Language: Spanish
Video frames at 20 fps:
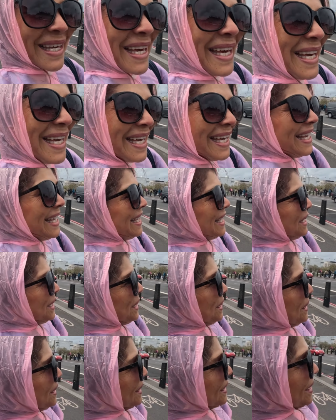qué?
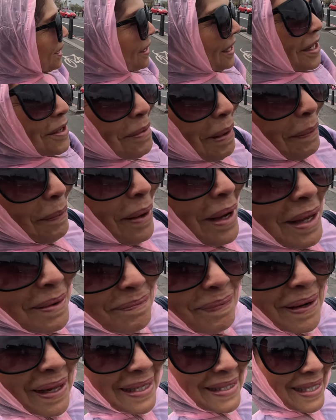Y ahora nos vamos a ir
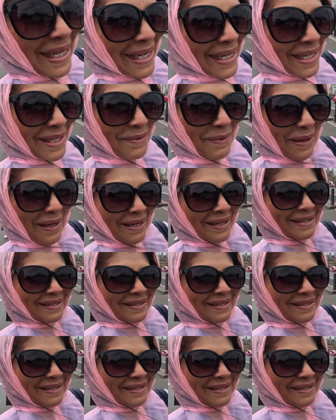para allá arriba.